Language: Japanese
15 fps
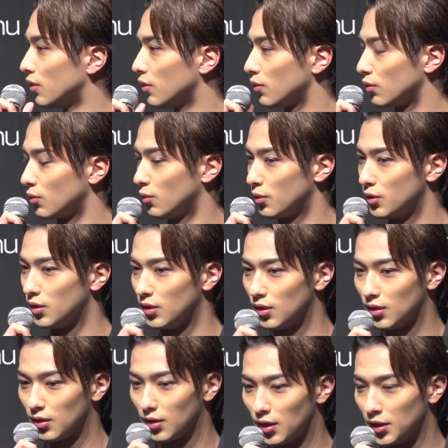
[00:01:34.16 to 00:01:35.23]
すごい
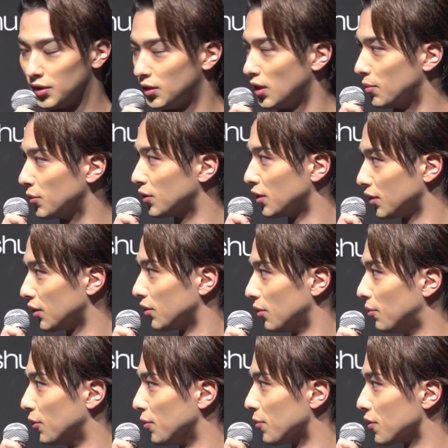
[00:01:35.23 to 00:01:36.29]
アイテムだなと
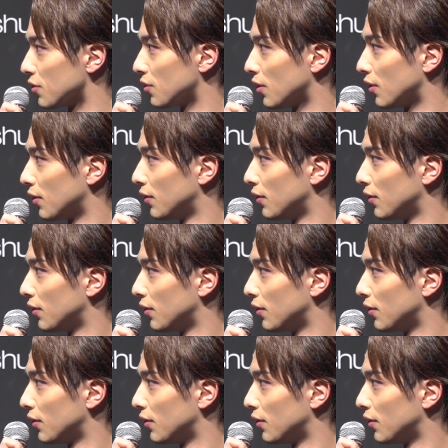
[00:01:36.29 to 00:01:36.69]
思いました。